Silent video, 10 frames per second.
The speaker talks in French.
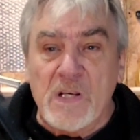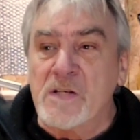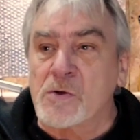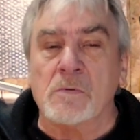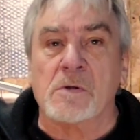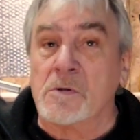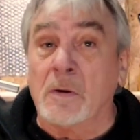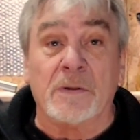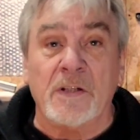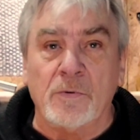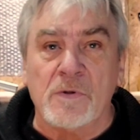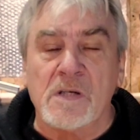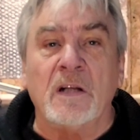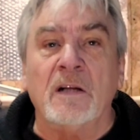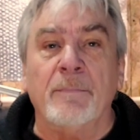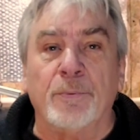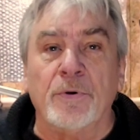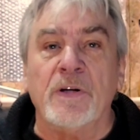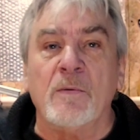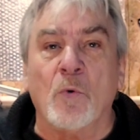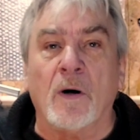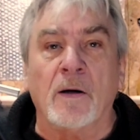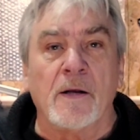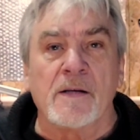Ils sont sortis d'usine, ni plus ni moins.